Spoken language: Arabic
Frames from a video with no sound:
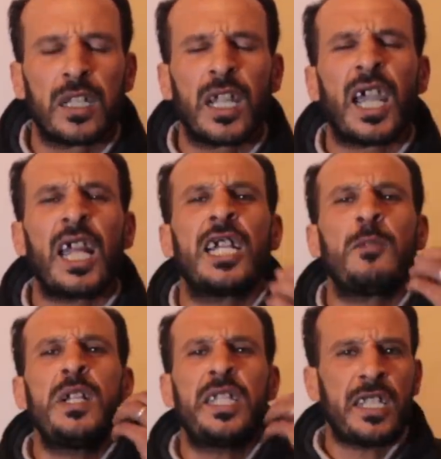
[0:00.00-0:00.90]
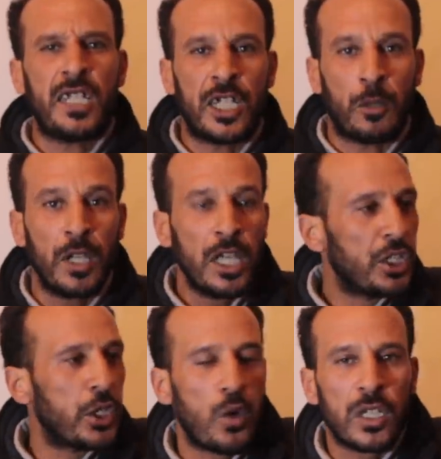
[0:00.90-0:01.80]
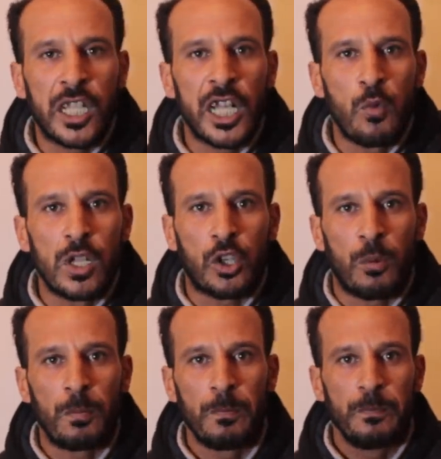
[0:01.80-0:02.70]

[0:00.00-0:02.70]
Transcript: الله يخليكم اللي عزيز عليكم ديروا الدري ولدكم